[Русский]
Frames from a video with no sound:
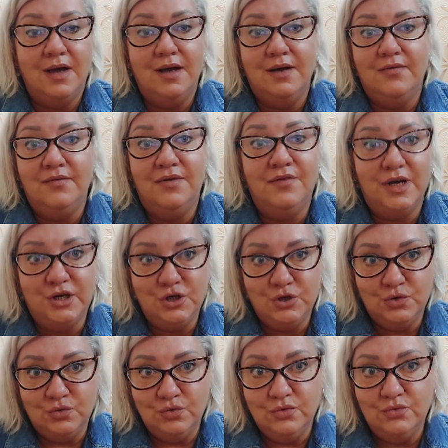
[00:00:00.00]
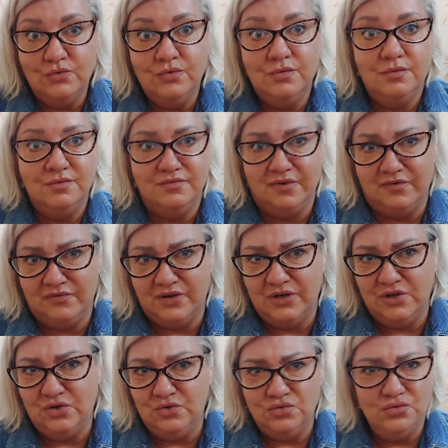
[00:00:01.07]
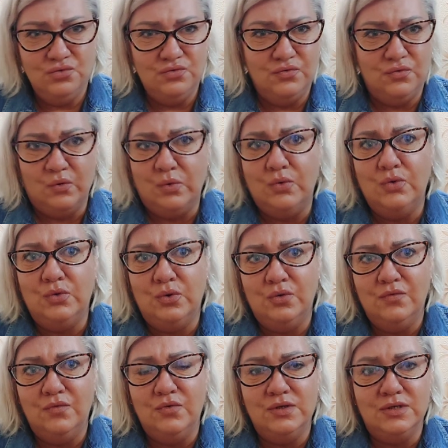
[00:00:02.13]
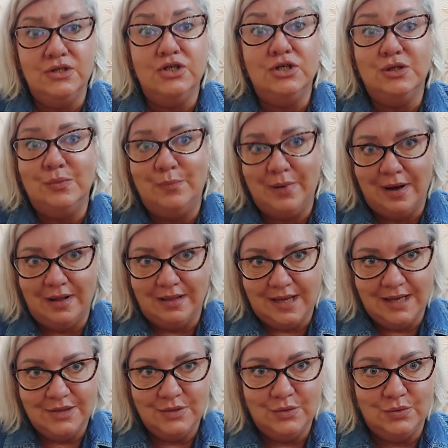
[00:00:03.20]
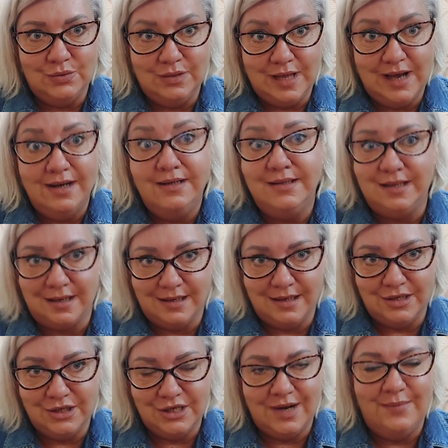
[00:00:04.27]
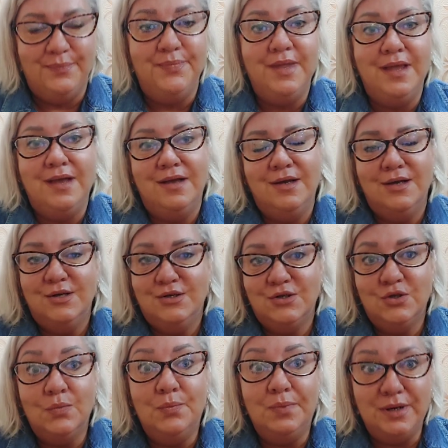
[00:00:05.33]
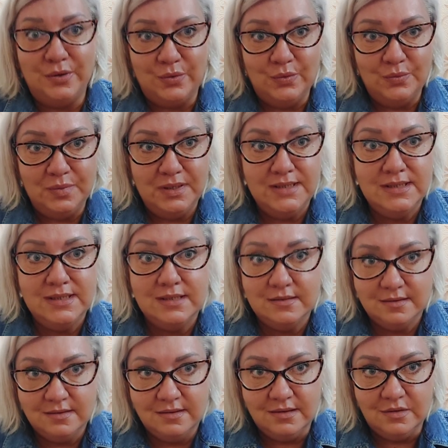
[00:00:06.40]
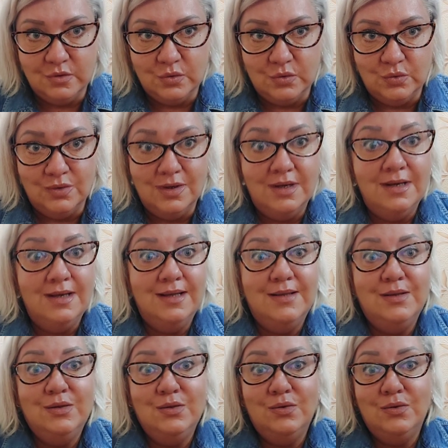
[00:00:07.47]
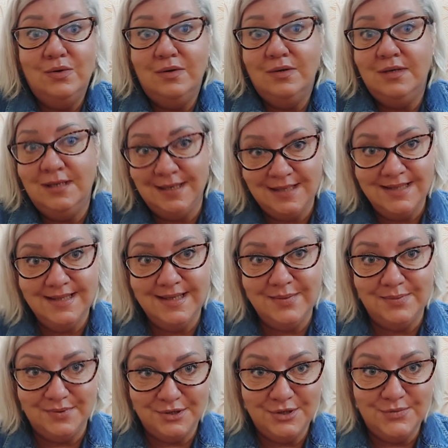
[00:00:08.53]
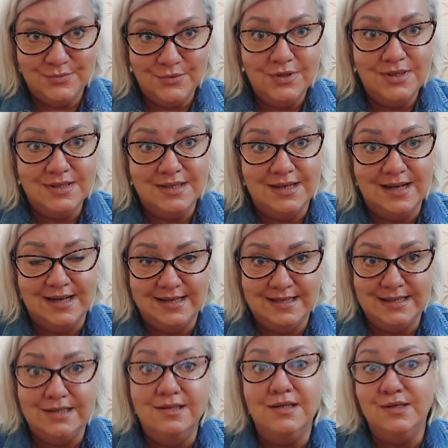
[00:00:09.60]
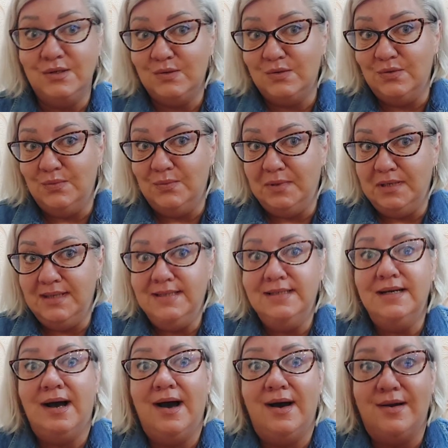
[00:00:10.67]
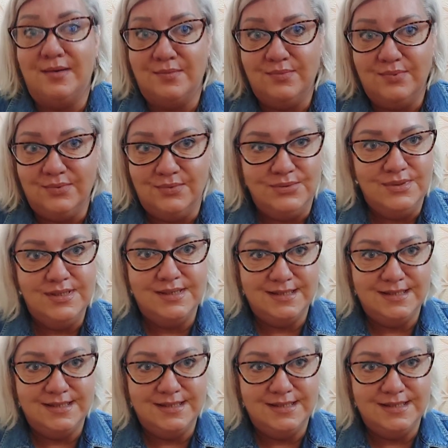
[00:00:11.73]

в овощную, в овощную фруктовую, значит, палатку, да, к торгашам, чтобы прикупить дыньку. Но Нинке почему-то захотелось купить арбуз,